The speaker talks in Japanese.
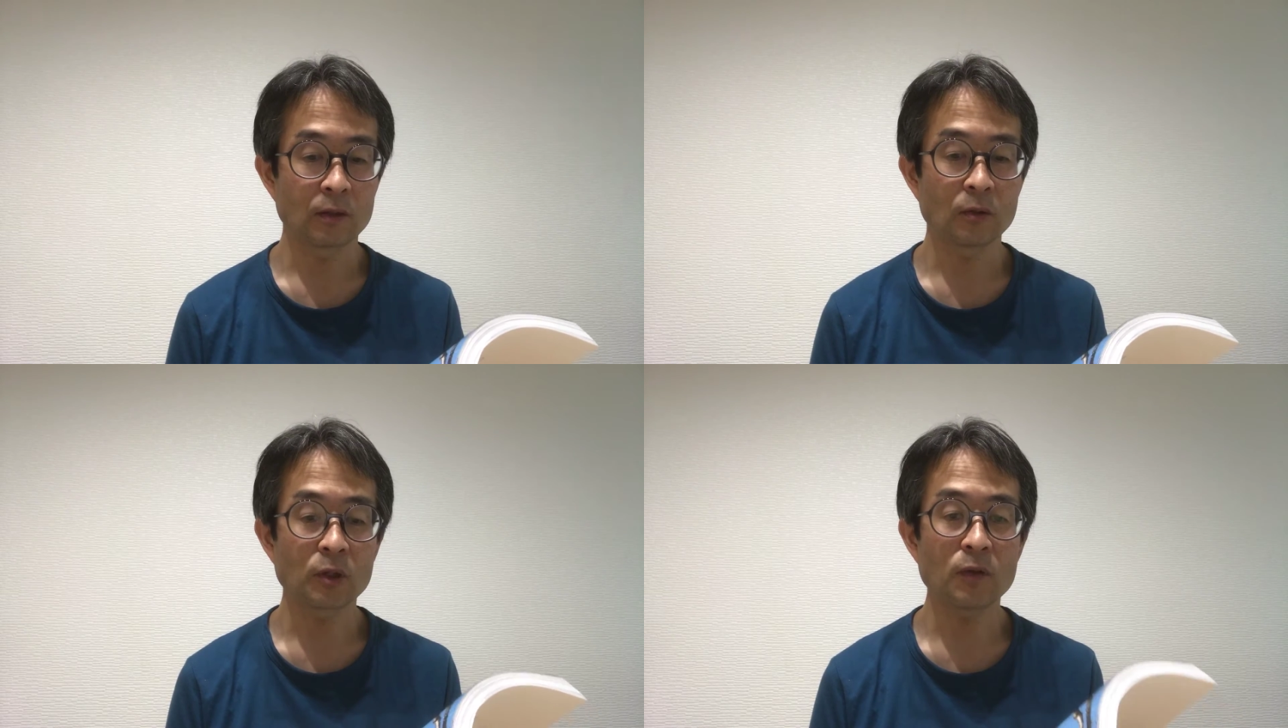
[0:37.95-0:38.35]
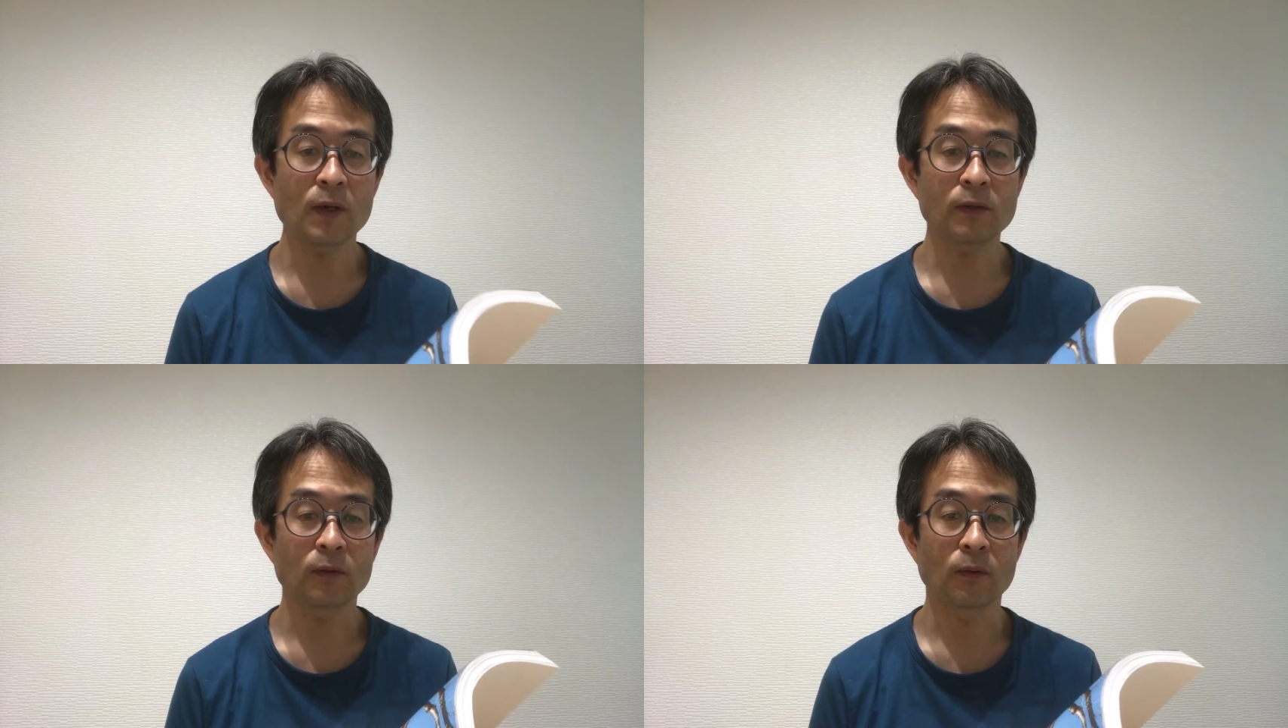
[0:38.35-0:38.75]

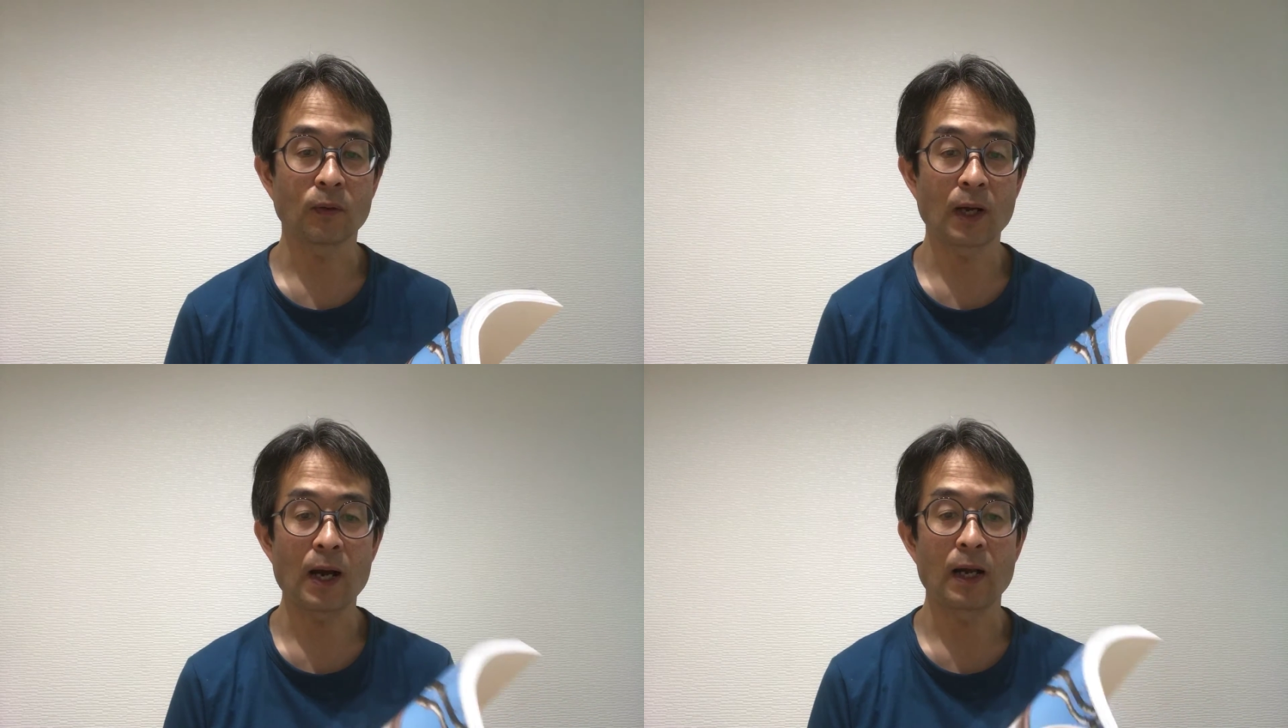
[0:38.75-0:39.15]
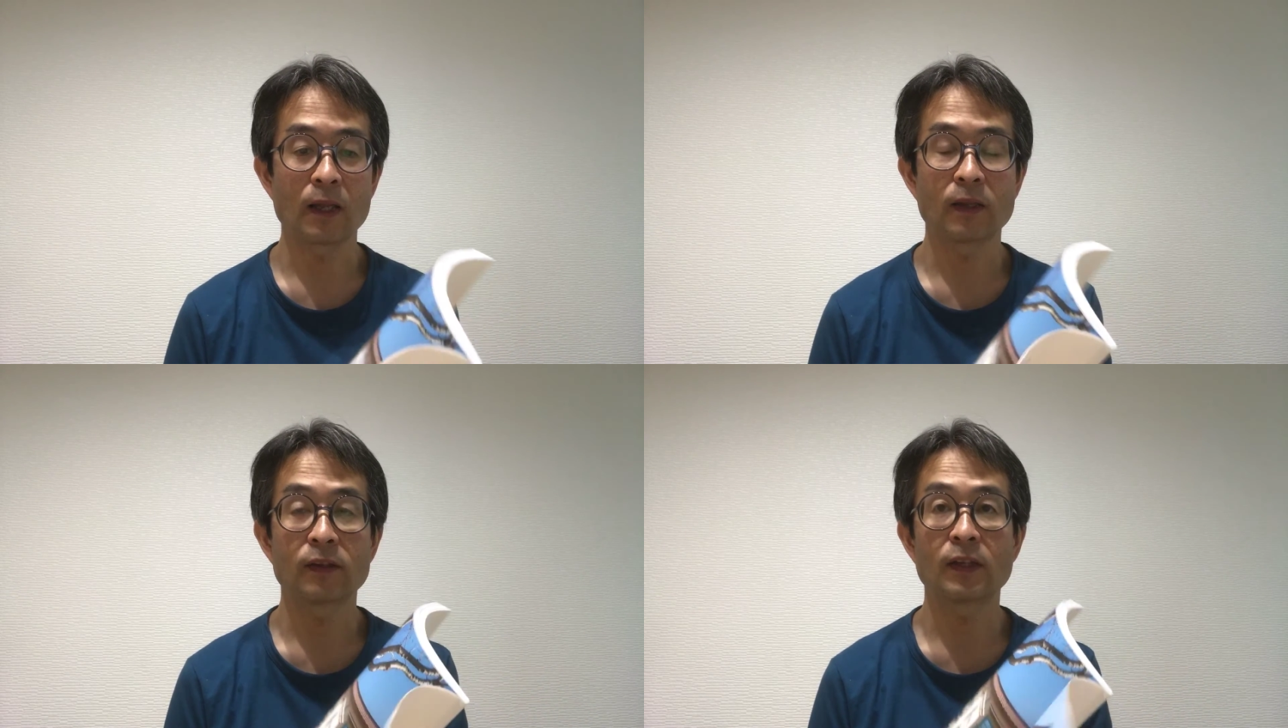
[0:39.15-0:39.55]
トキワ荘が
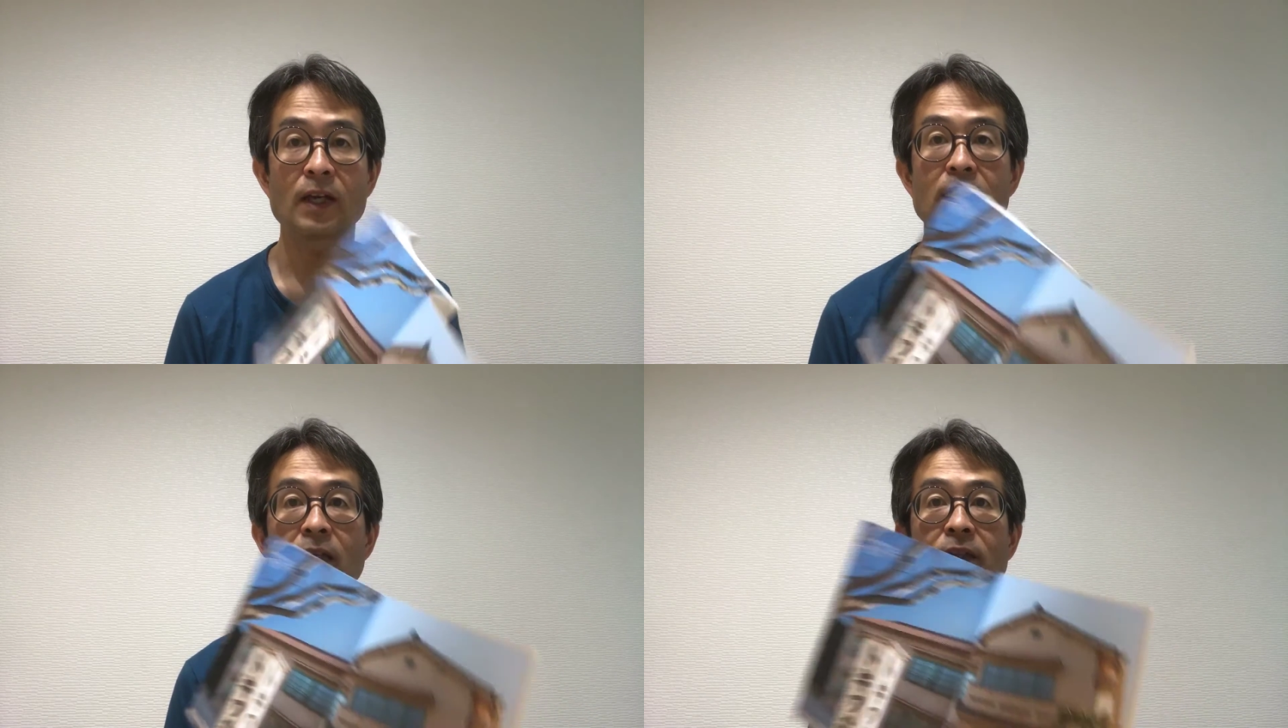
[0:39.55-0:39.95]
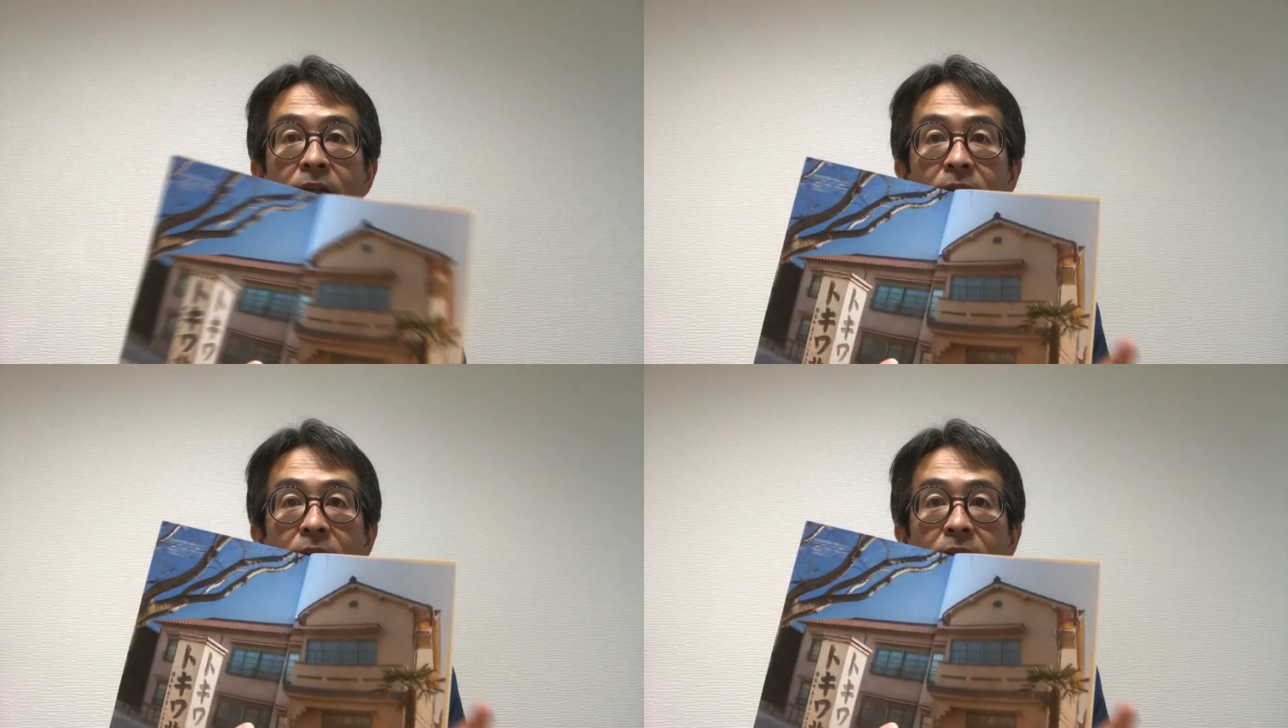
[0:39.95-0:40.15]
再現さ